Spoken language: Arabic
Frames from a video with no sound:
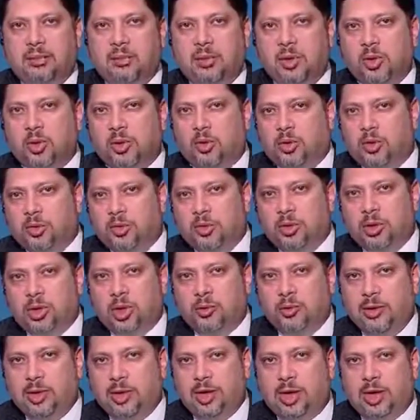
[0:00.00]
من قرون
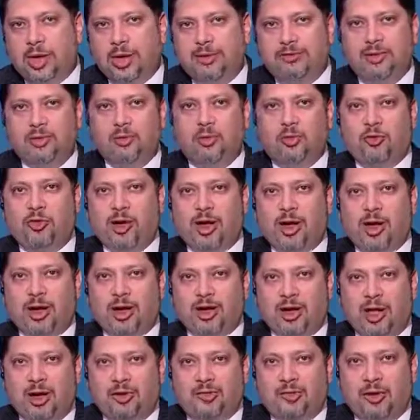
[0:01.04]
طويلة هل في
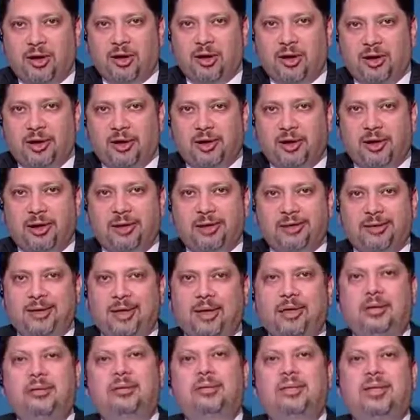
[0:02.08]
مفاجآت هنفجرها النهاردة